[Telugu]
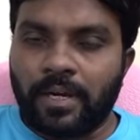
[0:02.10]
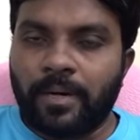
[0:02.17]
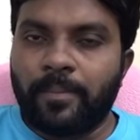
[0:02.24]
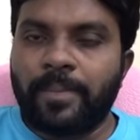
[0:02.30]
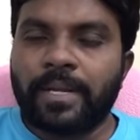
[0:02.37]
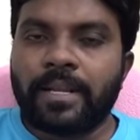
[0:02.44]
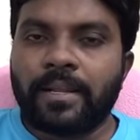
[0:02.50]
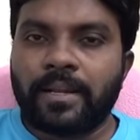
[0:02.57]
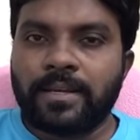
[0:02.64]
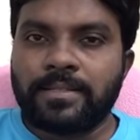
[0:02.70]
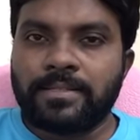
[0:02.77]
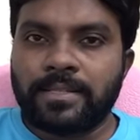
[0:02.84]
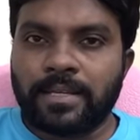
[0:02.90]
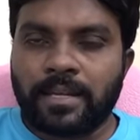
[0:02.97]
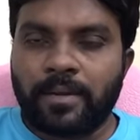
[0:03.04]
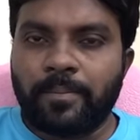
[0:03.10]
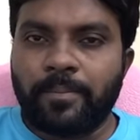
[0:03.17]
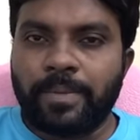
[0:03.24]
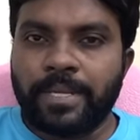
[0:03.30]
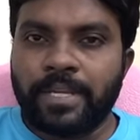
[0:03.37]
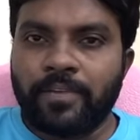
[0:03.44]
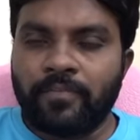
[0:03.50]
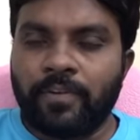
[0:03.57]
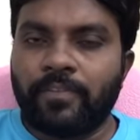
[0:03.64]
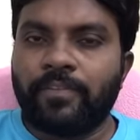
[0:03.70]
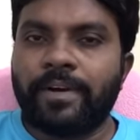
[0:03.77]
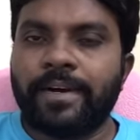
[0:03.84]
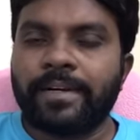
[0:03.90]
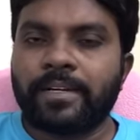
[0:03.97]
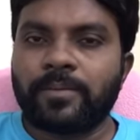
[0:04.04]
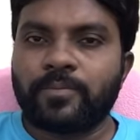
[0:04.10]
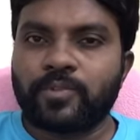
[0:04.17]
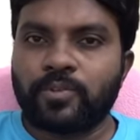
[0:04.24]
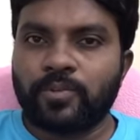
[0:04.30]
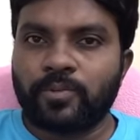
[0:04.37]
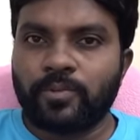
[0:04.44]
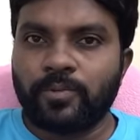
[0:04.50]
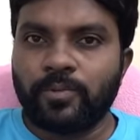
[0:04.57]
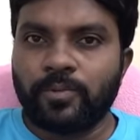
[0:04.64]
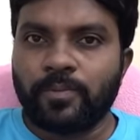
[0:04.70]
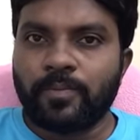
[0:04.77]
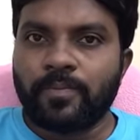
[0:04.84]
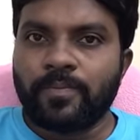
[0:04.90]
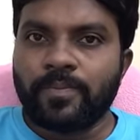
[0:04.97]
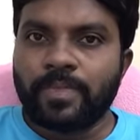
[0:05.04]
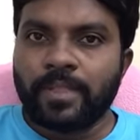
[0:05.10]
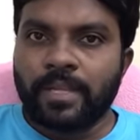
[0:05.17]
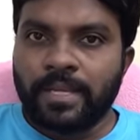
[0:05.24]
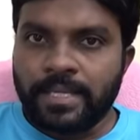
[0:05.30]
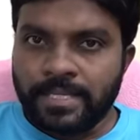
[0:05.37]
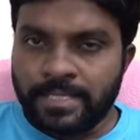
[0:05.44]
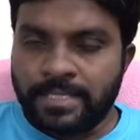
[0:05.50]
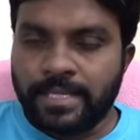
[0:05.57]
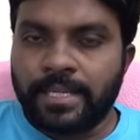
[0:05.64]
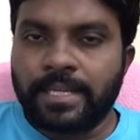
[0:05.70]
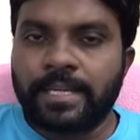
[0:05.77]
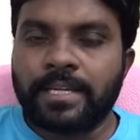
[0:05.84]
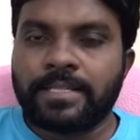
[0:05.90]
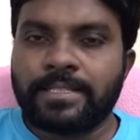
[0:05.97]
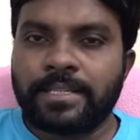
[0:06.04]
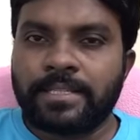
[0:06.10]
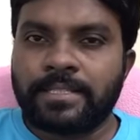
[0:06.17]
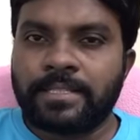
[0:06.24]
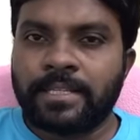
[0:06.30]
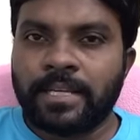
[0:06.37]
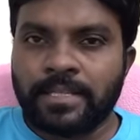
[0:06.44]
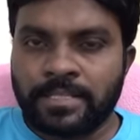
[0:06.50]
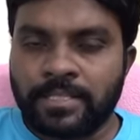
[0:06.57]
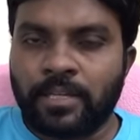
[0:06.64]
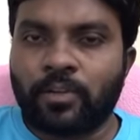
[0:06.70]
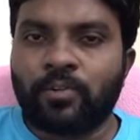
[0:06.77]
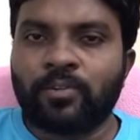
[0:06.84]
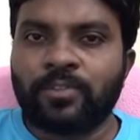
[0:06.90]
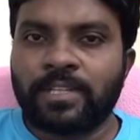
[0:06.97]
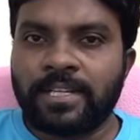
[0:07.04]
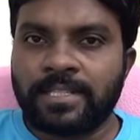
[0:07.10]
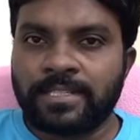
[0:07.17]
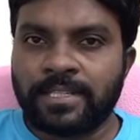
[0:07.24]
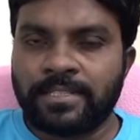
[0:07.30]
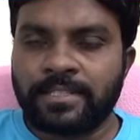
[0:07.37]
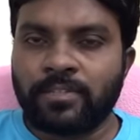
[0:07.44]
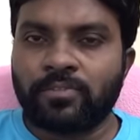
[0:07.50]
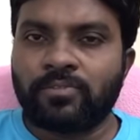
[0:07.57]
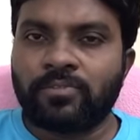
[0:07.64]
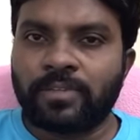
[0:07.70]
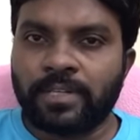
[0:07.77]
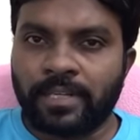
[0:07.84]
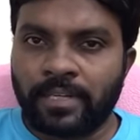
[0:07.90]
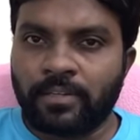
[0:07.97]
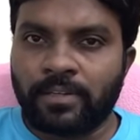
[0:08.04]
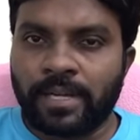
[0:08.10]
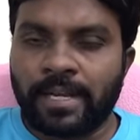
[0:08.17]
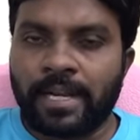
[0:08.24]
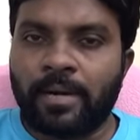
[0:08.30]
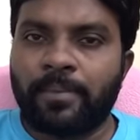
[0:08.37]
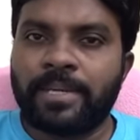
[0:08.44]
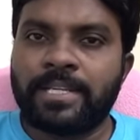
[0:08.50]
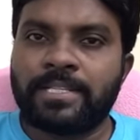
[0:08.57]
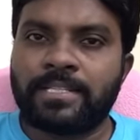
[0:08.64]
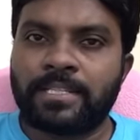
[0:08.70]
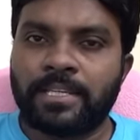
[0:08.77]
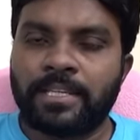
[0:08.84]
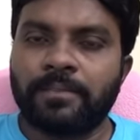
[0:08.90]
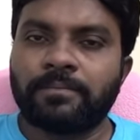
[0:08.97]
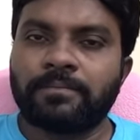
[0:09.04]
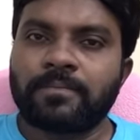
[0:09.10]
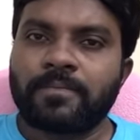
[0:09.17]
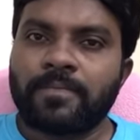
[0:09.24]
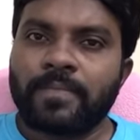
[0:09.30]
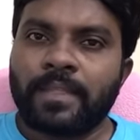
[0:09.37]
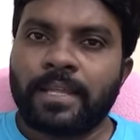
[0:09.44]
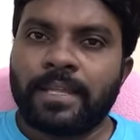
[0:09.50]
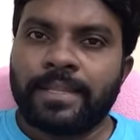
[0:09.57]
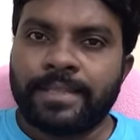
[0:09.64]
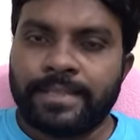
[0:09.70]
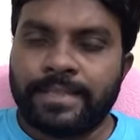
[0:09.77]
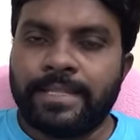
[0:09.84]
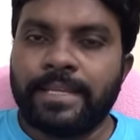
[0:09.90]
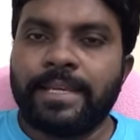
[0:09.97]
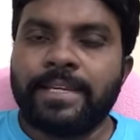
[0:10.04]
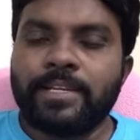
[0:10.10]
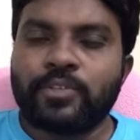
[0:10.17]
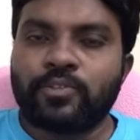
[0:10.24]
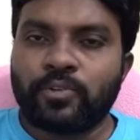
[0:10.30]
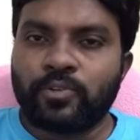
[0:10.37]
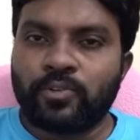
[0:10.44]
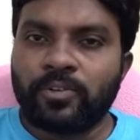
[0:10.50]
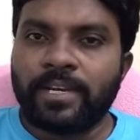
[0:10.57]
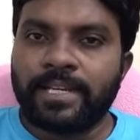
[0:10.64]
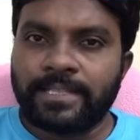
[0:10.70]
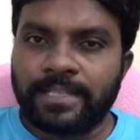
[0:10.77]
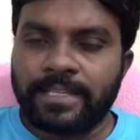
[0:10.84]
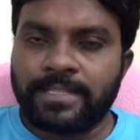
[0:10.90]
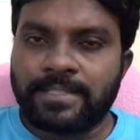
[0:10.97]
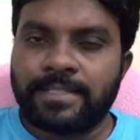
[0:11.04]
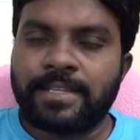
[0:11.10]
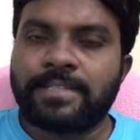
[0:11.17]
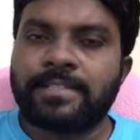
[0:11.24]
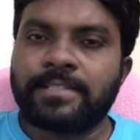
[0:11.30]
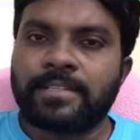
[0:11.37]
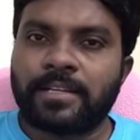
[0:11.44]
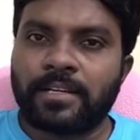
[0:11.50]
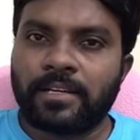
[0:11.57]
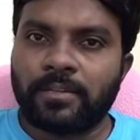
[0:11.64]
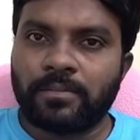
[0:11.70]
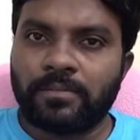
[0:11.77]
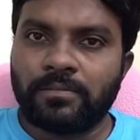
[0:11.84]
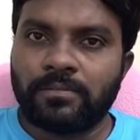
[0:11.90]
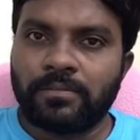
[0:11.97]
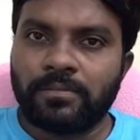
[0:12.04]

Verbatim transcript: అమరరాజా కంపెనీ వ్యవహారం చుట్టూ జరిగిన చర్చ జరుగుతున్న చర్చను కూడా గనుక గమనిస్తే దేని చుట్టూ అయితే చర్చ జరగాలో